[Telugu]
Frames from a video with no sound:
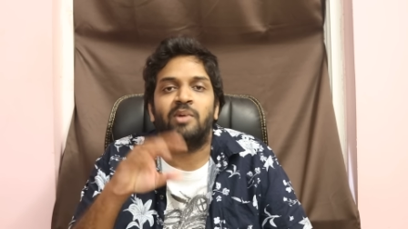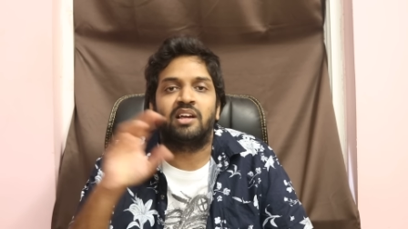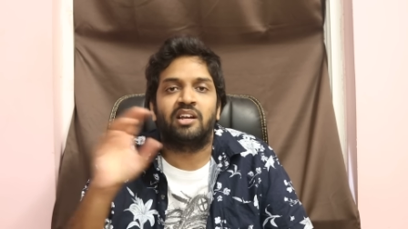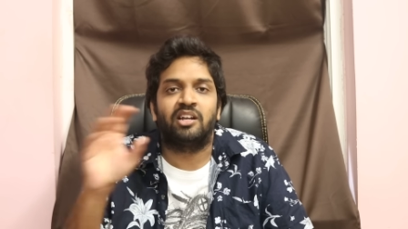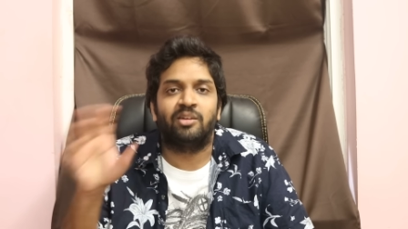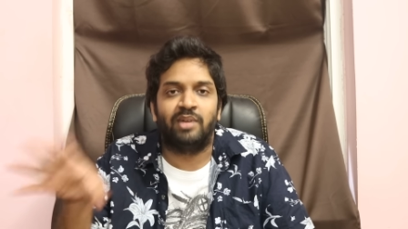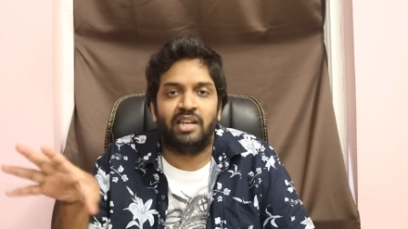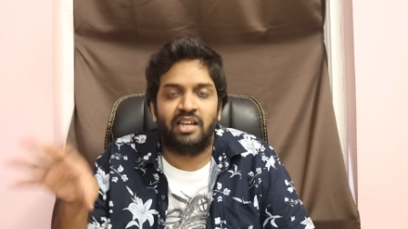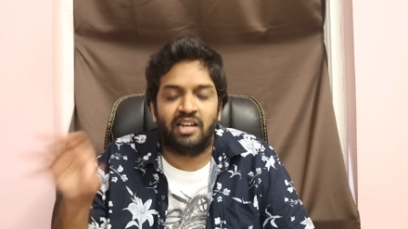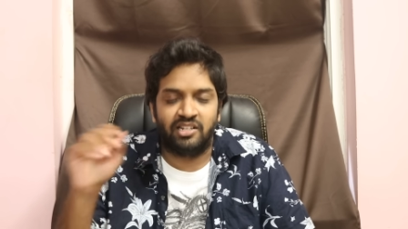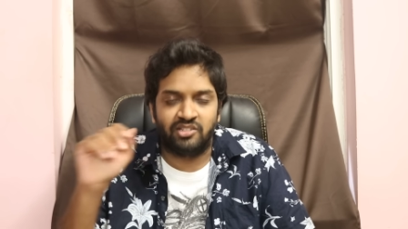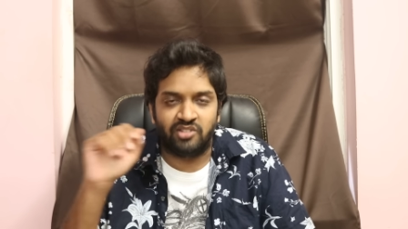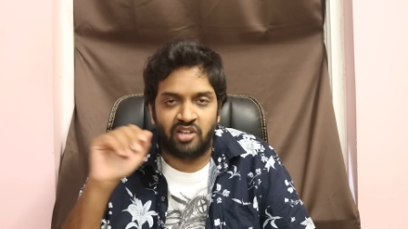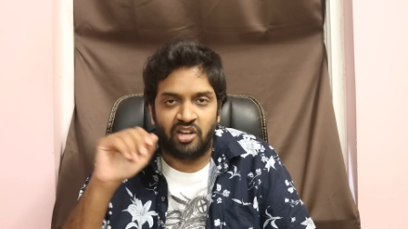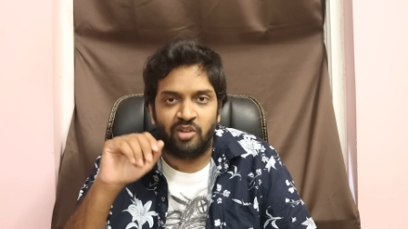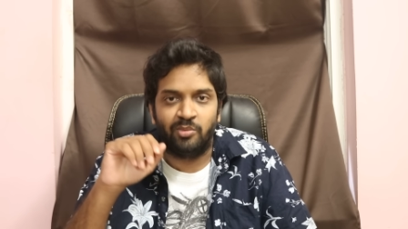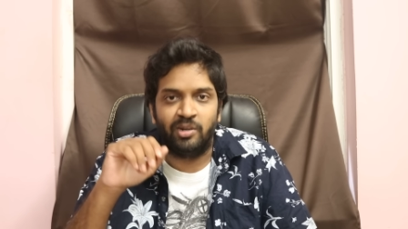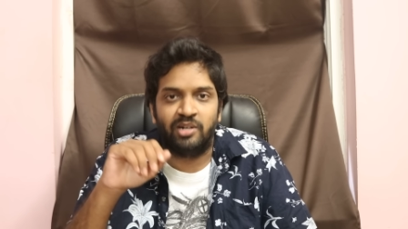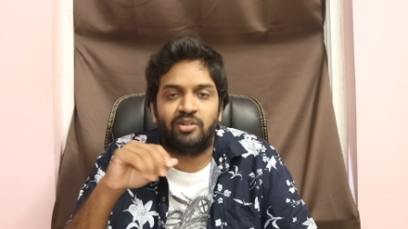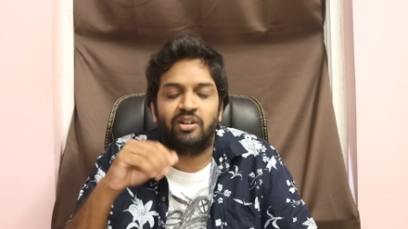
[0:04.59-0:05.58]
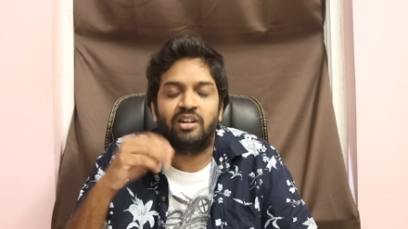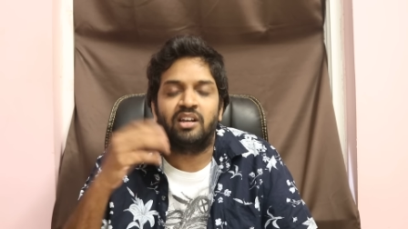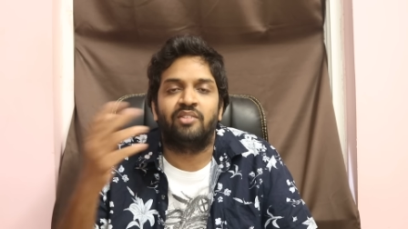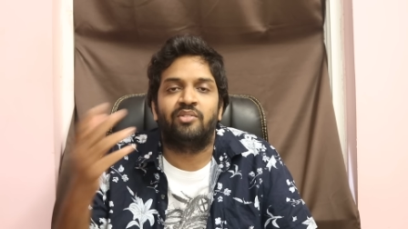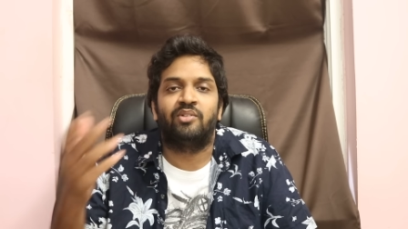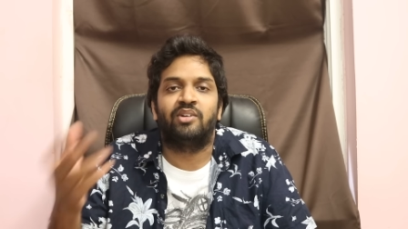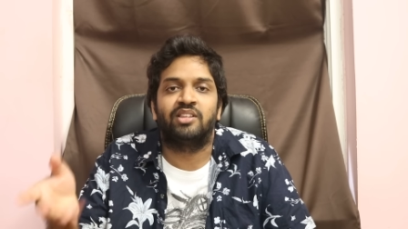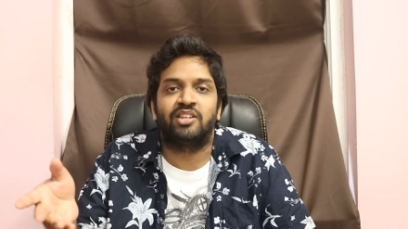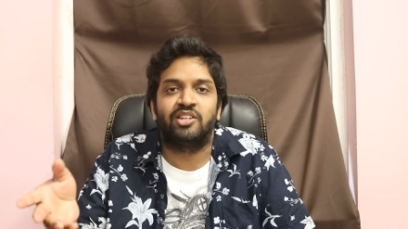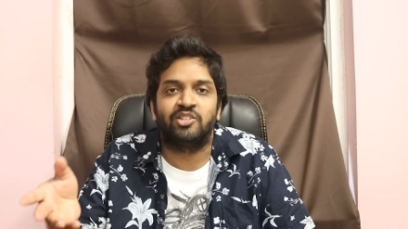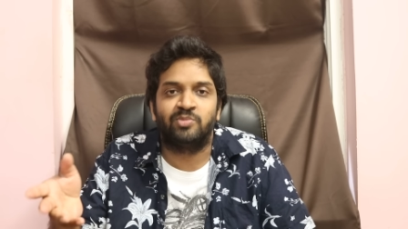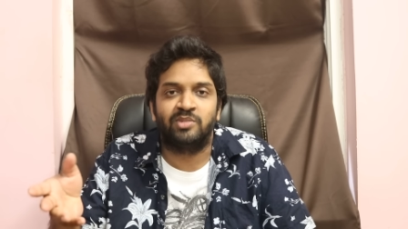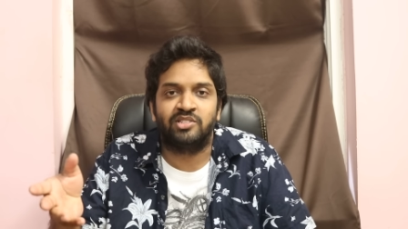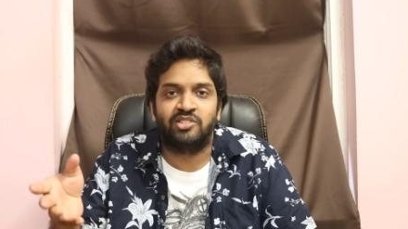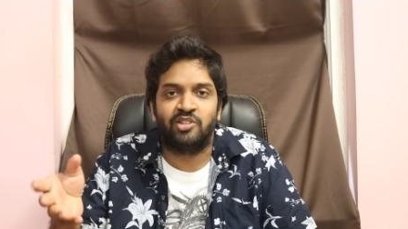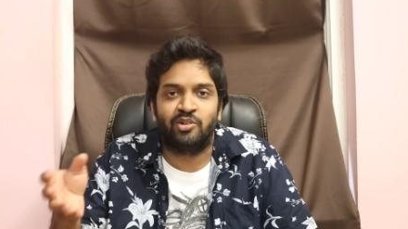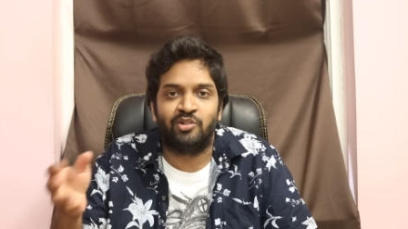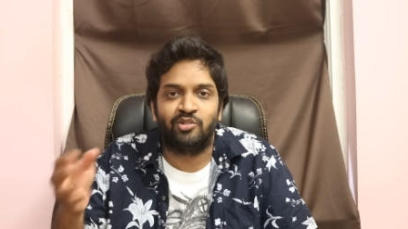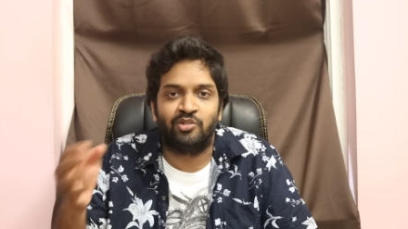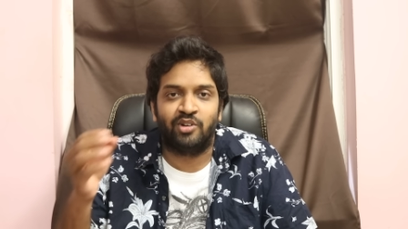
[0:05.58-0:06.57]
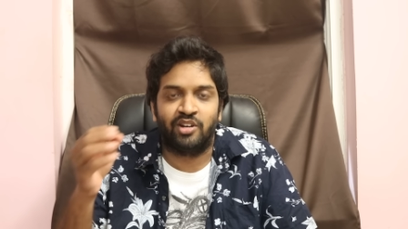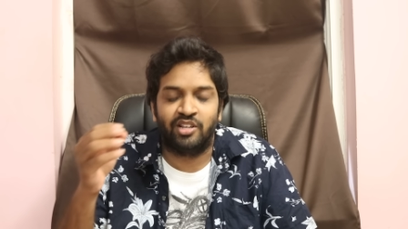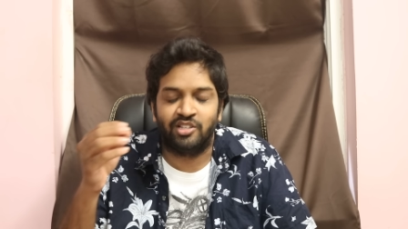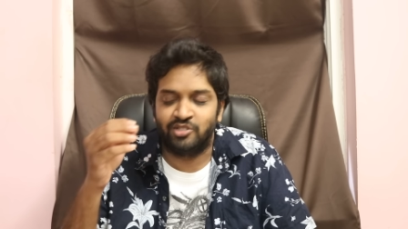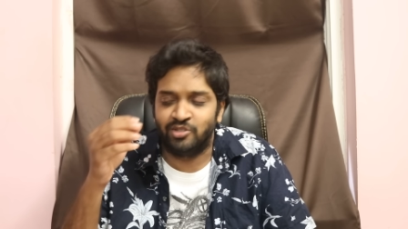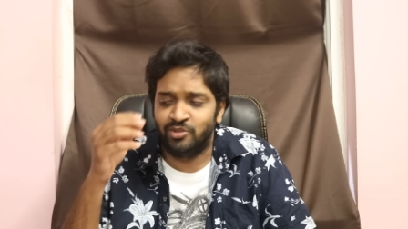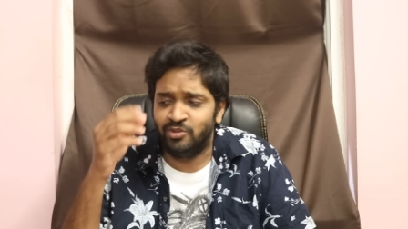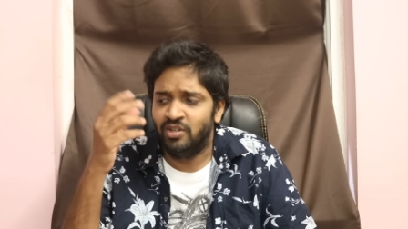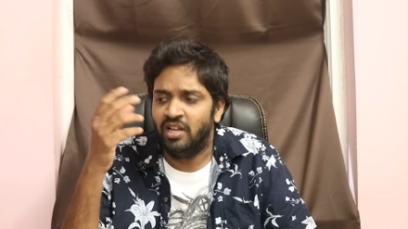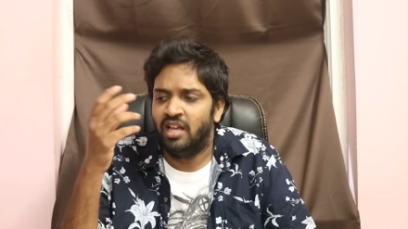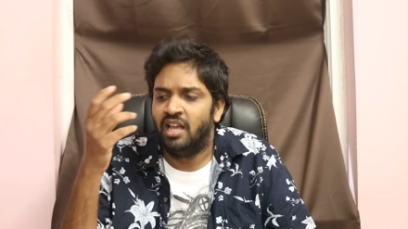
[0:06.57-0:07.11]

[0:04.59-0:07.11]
పక్కన బెలగన్స్ ఆల్లో పెట్టుకోండి నా ఫాదర్స్ మిస్ అవ్వకుండా చూడొచ్చు